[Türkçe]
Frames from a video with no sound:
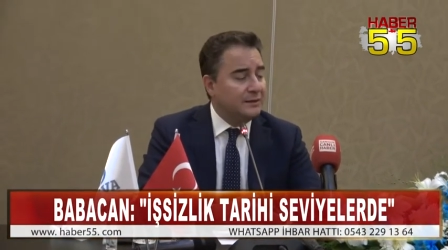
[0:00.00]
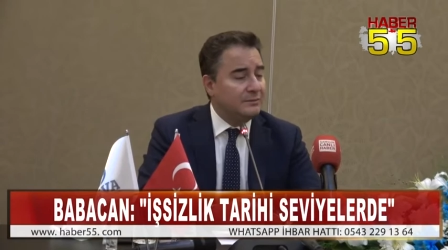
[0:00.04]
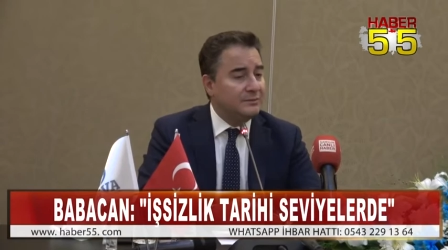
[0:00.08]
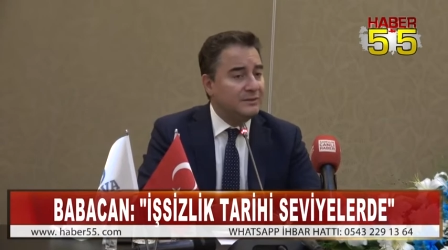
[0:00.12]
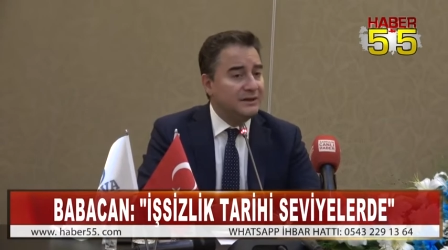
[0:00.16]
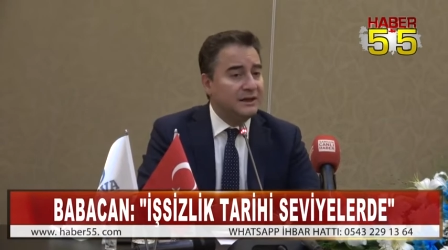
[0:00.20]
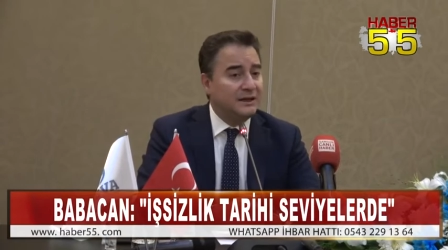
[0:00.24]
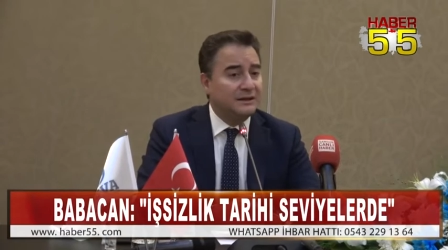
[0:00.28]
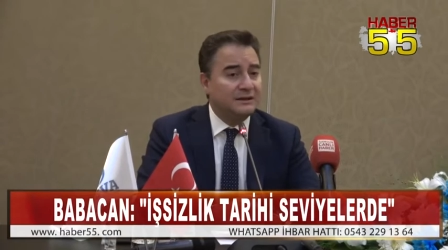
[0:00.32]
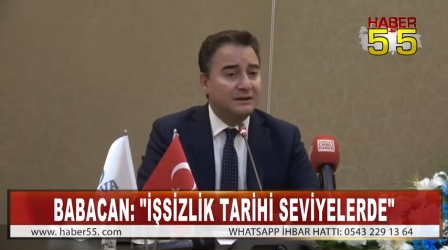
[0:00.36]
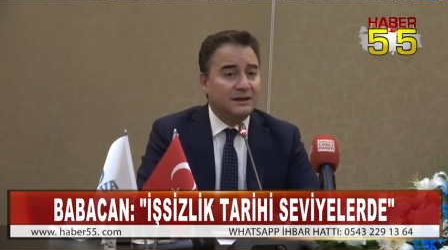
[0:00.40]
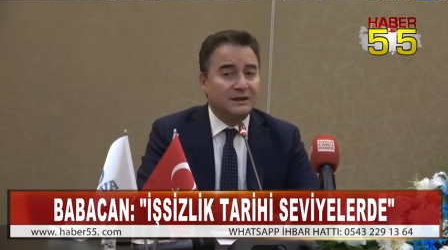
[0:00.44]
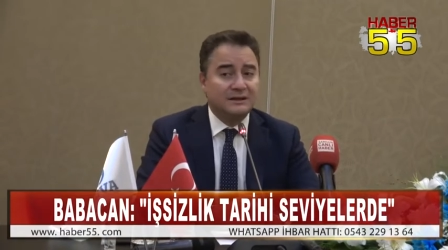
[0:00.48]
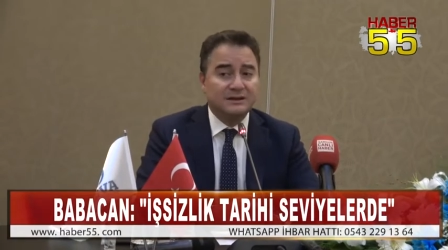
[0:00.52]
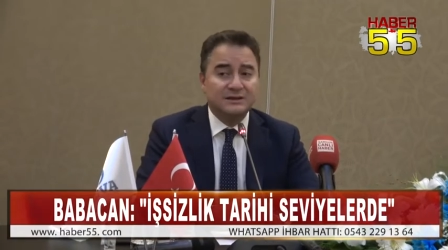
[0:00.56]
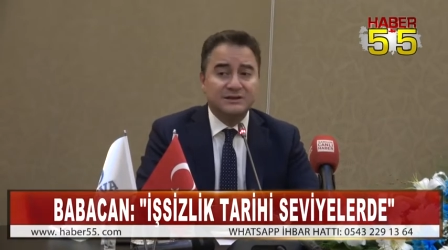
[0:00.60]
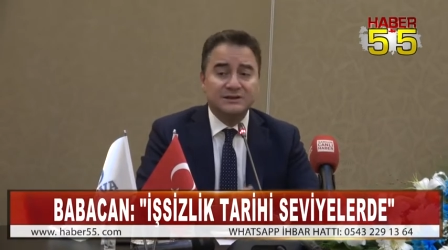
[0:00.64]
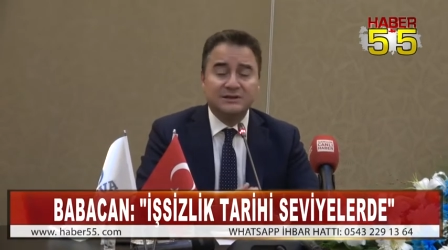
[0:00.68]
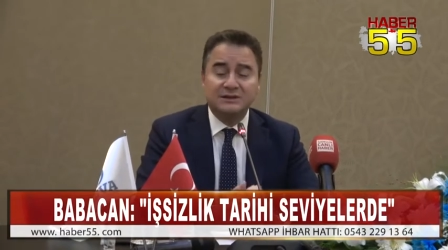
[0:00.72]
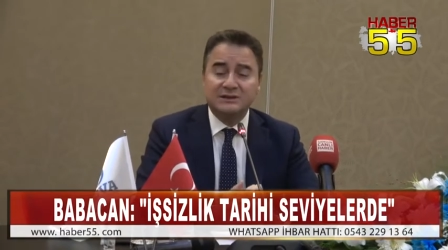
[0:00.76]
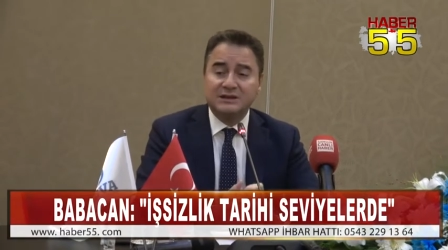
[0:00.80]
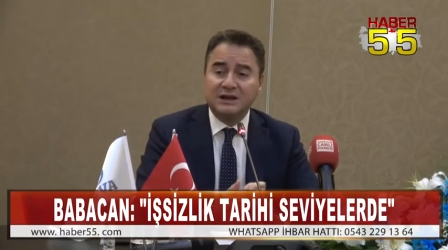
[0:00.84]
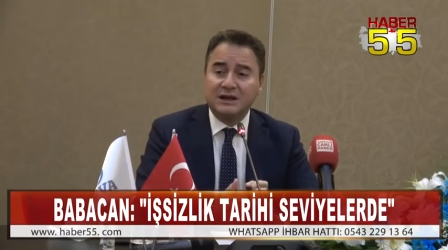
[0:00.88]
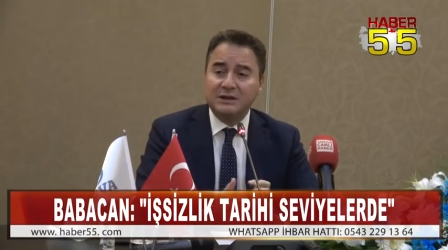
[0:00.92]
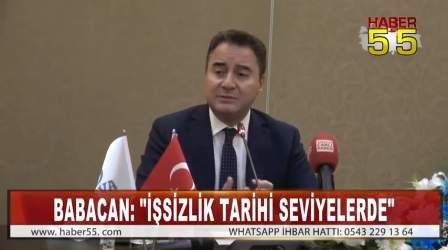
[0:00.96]
Bir yandan
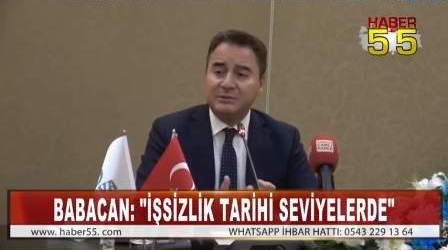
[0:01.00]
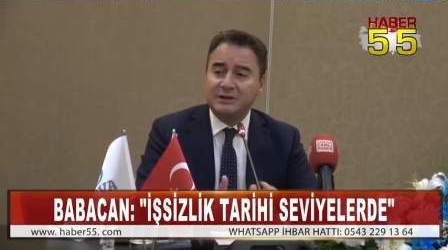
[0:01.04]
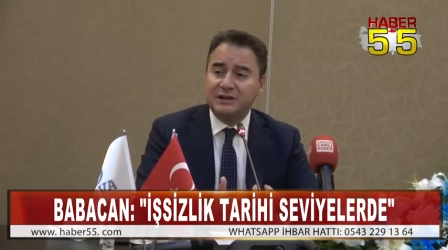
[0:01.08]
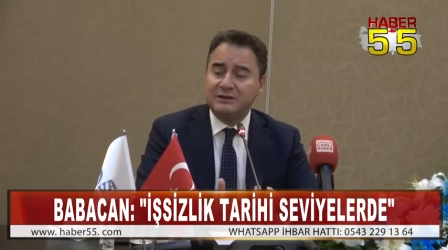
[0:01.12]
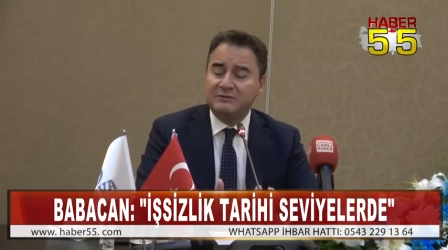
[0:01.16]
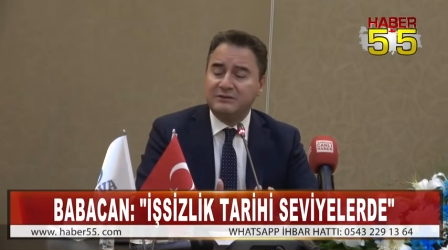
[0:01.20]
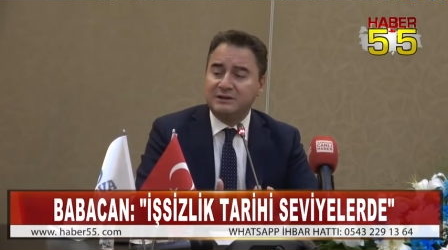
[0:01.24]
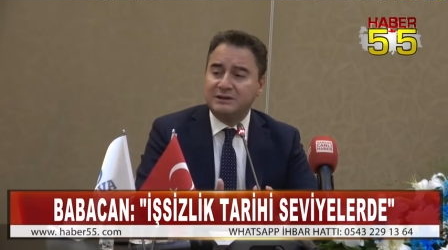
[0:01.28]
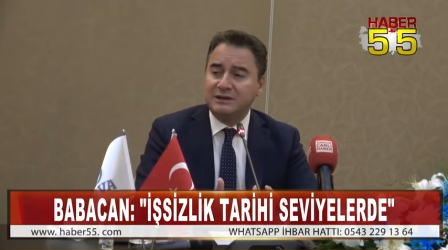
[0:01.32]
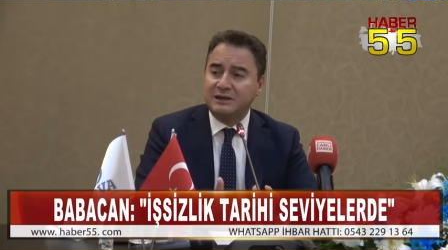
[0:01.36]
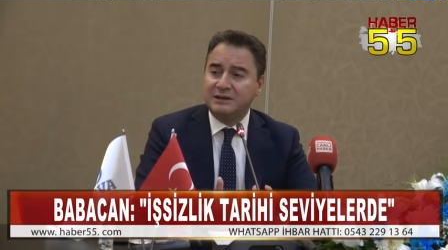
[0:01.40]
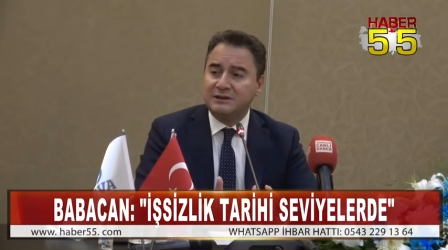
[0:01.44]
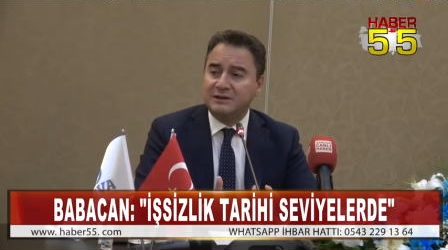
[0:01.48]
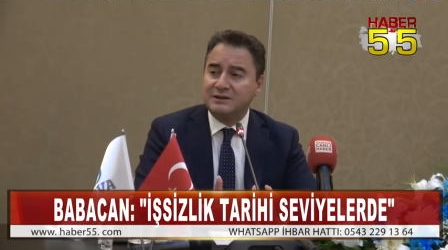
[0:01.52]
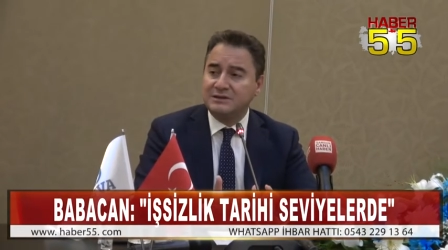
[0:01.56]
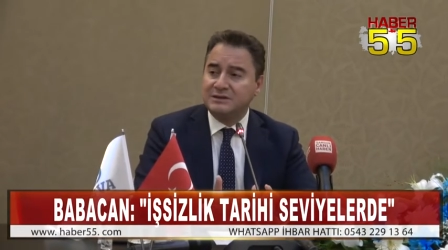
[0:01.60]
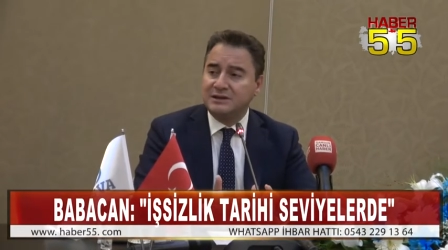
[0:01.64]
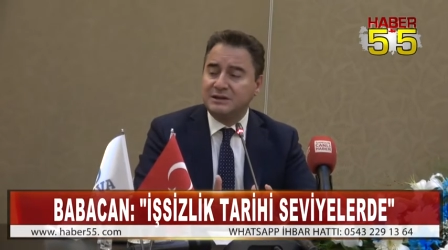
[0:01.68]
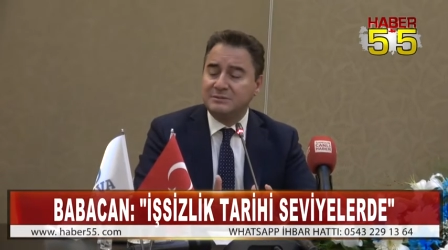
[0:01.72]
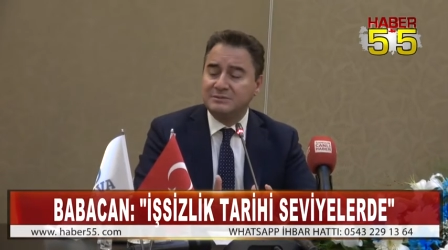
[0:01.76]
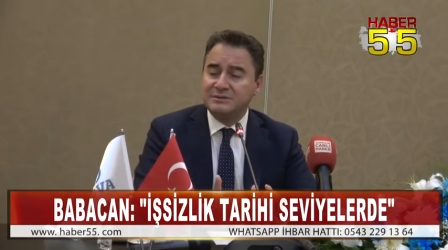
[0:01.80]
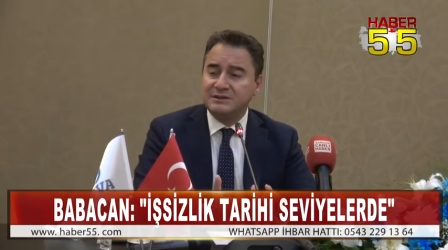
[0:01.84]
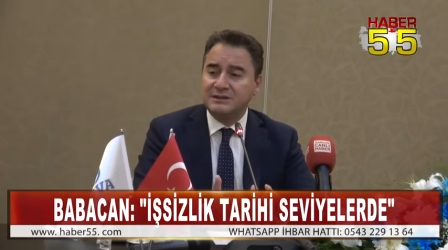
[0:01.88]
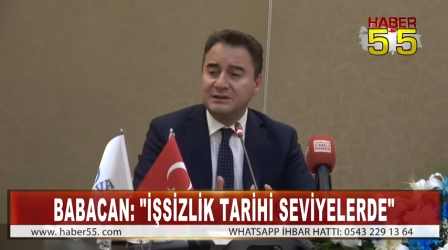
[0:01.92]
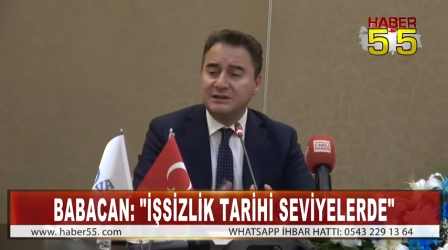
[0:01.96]
işini kaybeden
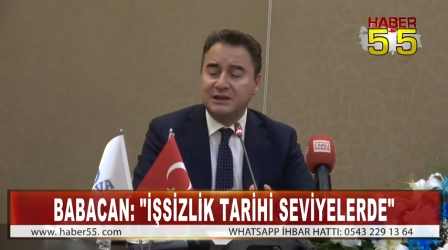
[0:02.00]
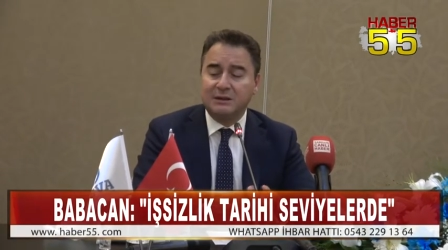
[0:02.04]
vatandaşlarımızın